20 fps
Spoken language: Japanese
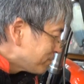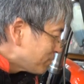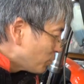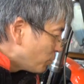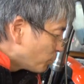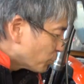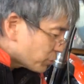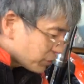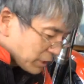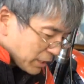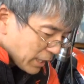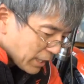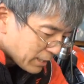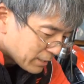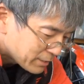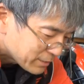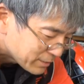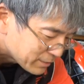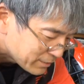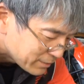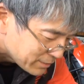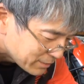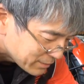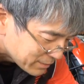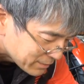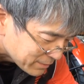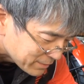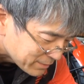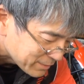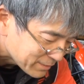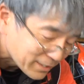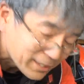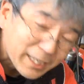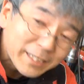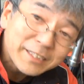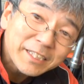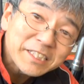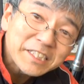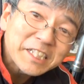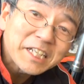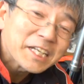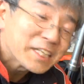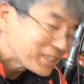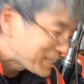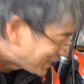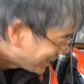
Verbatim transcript: 思ったら簡単じゃなかった